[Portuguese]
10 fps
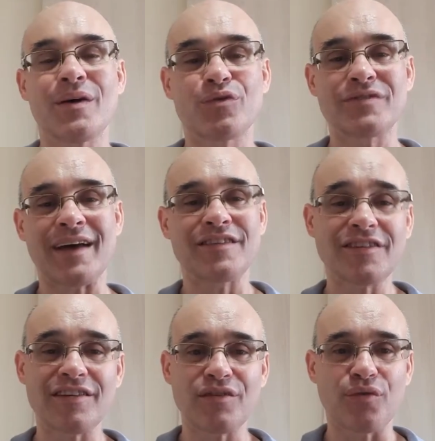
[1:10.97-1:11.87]
Os
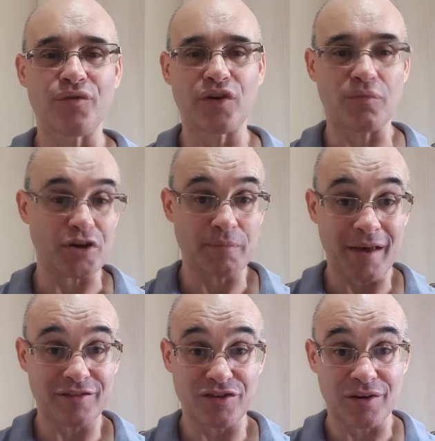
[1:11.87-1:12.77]
nazistas desenvolveram uma
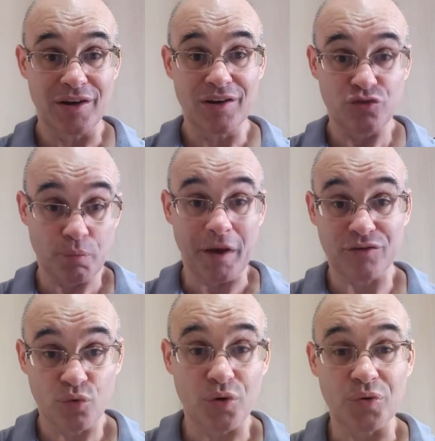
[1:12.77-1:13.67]
espécie de super
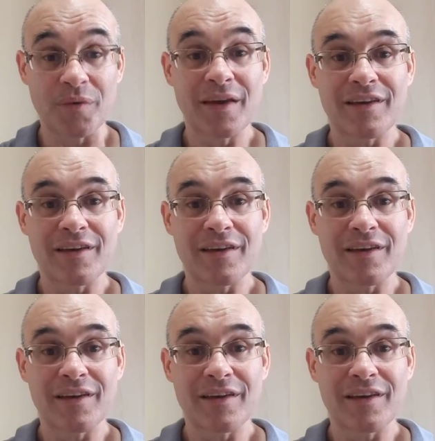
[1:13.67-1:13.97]
soro